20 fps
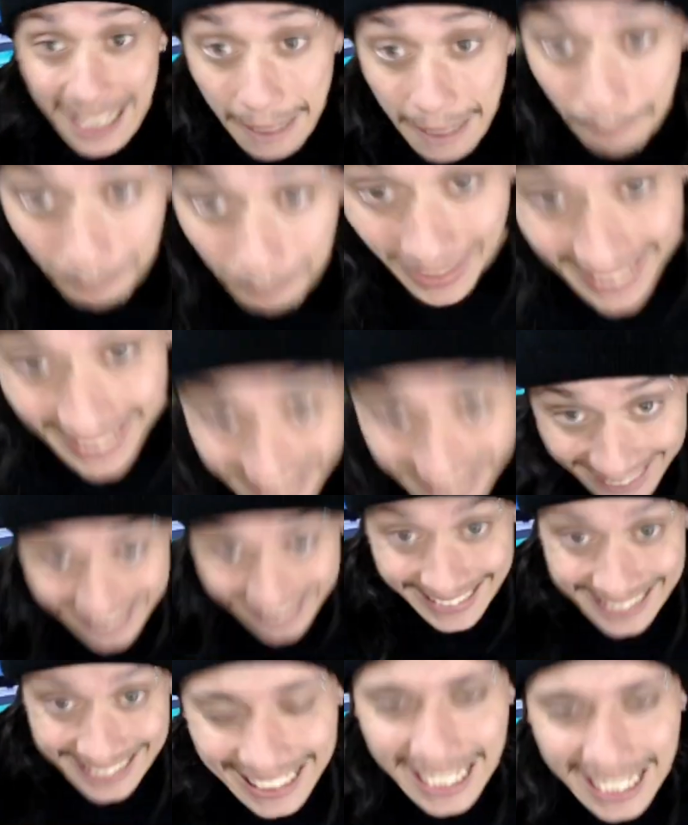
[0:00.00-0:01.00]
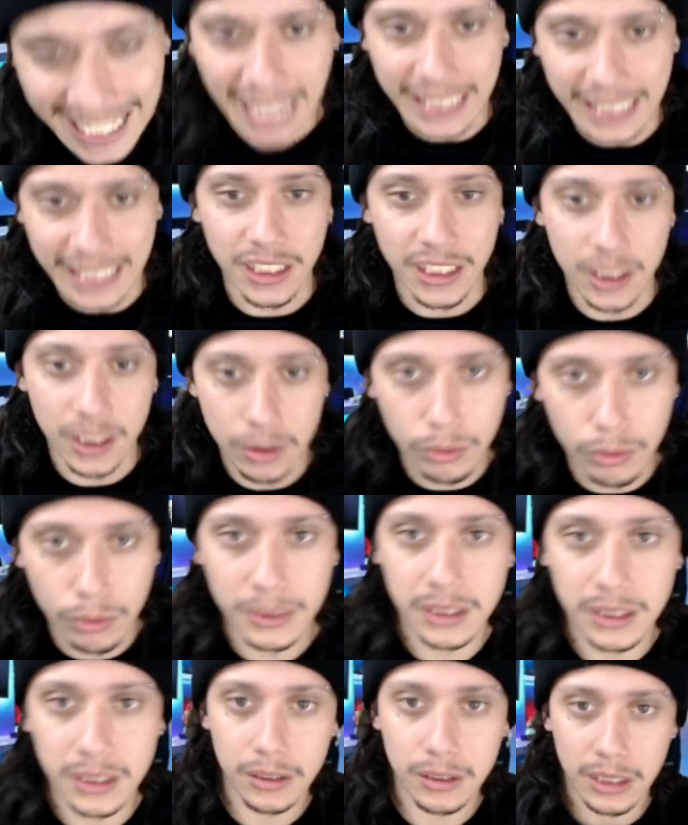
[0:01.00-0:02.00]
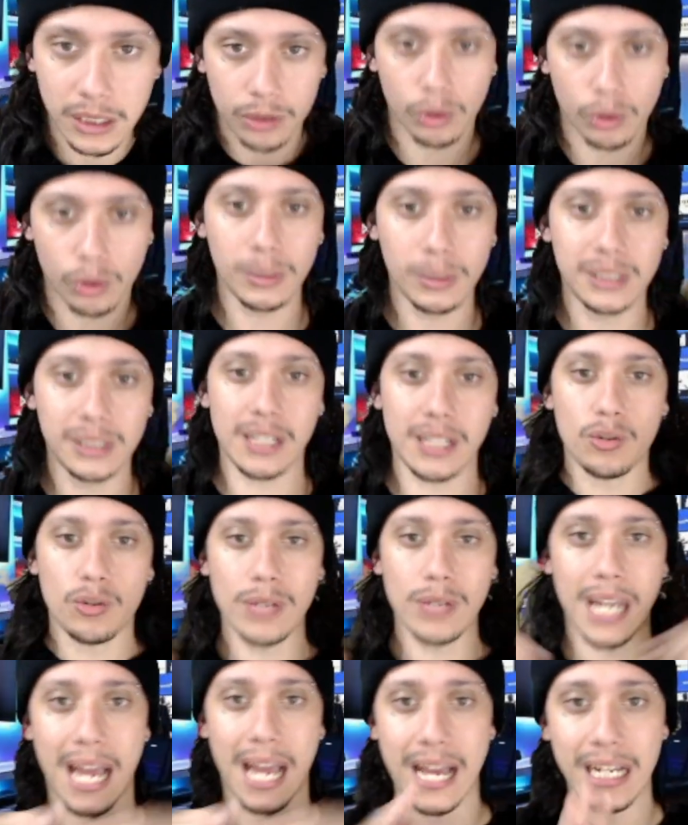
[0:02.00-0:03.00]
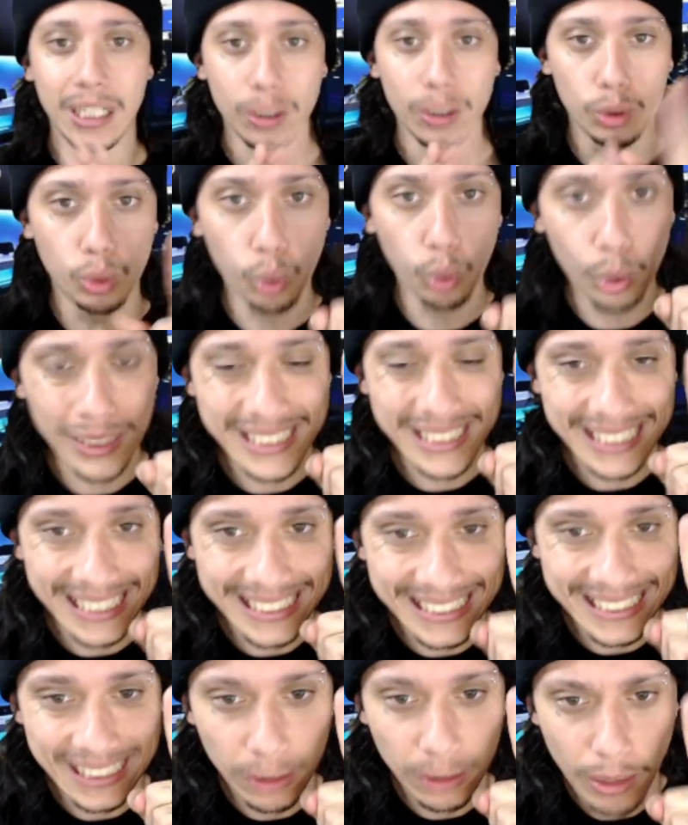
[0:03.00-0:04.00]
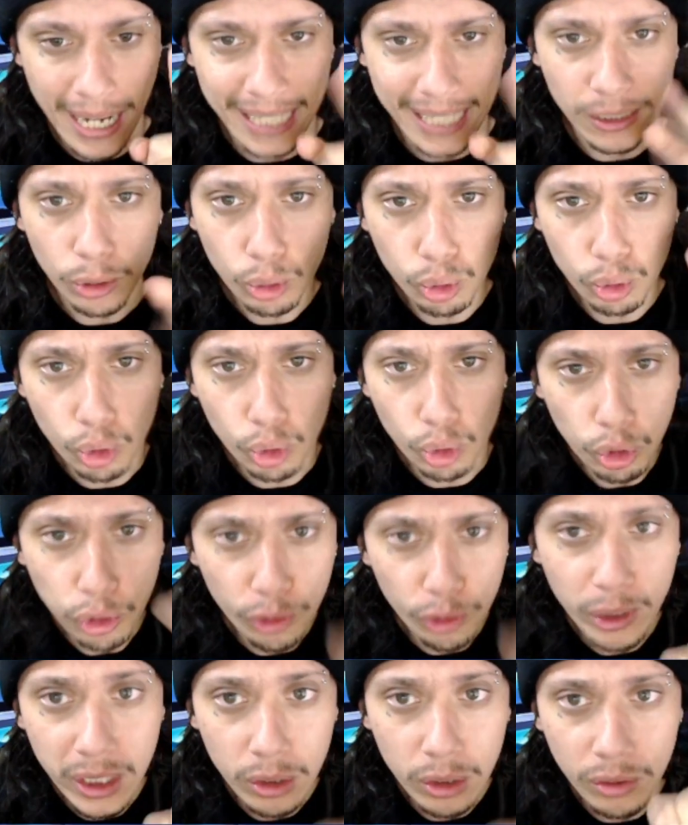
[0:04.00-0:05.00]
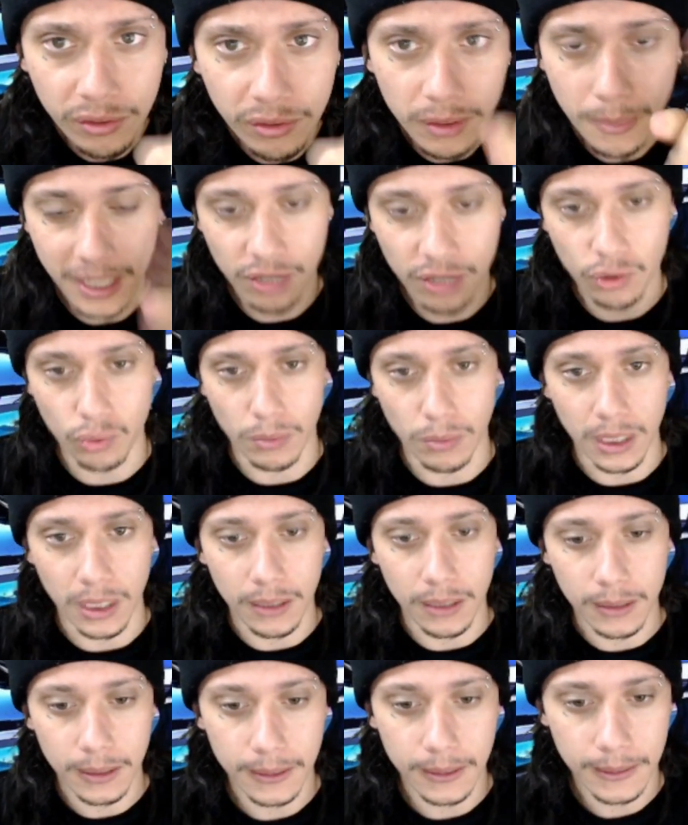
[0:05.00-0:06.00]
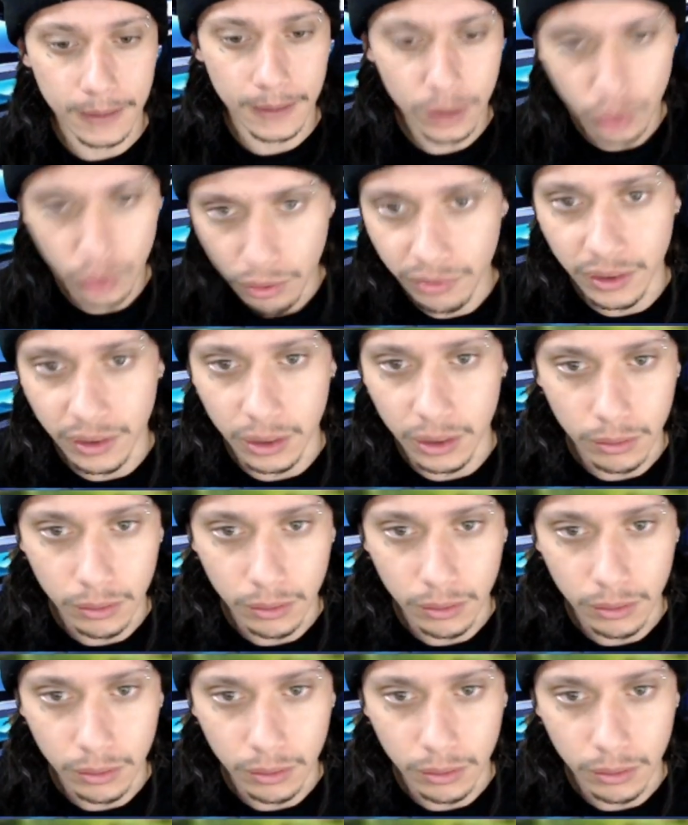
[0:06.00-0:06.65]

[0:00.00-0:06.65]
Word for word: beleza. Aqui já tô, come... já tô começando a sonhar. Duas cartinhas douradas. Duvido vir mais uma. Duvido.